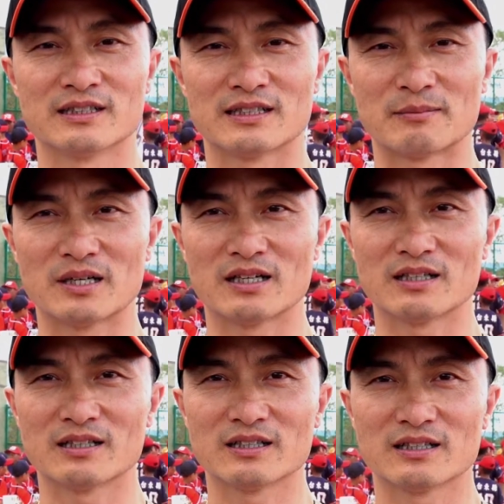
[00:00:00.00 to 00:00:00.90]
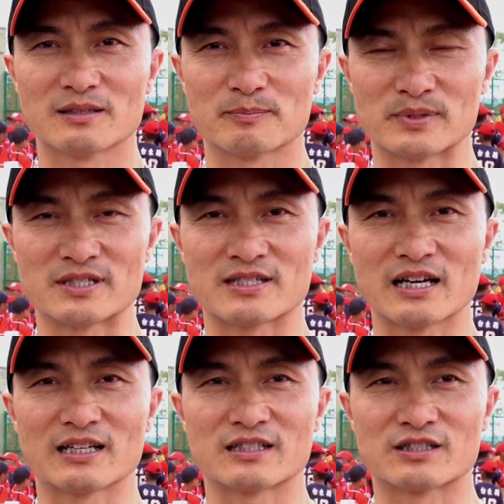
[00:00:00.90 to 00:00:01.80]
那么。比
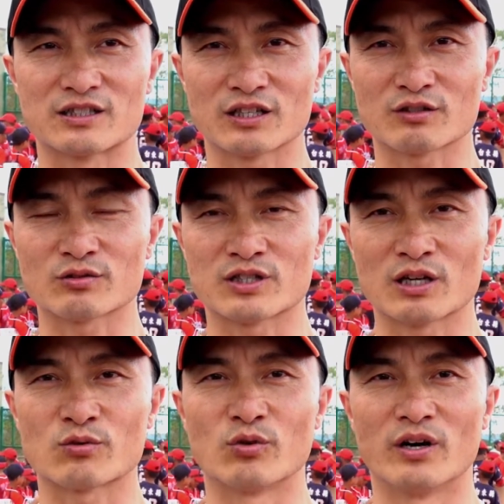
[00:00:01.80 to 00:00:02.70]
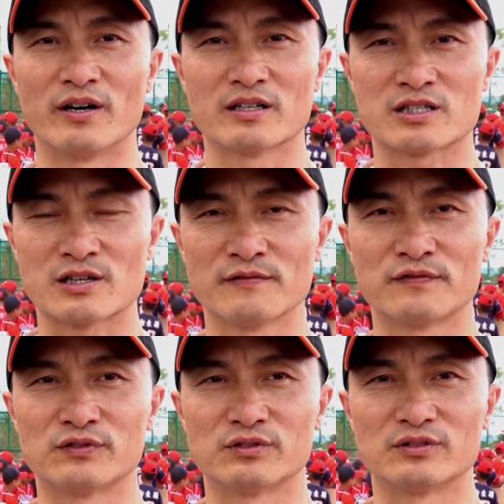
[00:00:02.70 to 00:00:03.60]
赛的结结果、胜
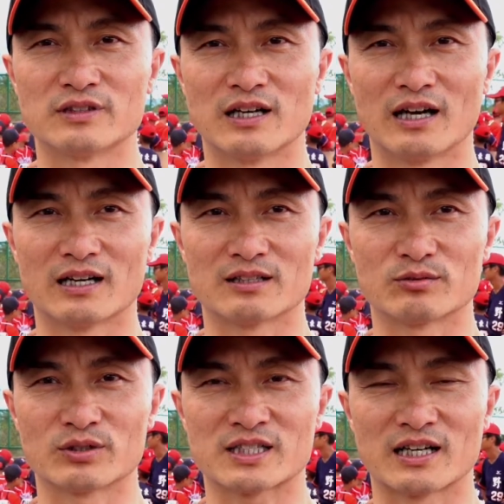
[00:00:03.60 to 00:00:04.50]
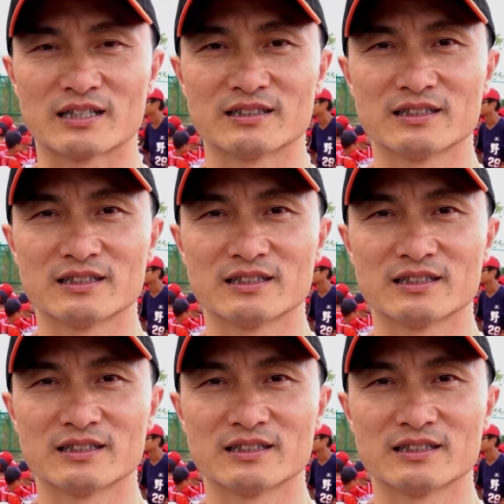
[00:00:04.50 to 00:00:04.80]
负啊，我想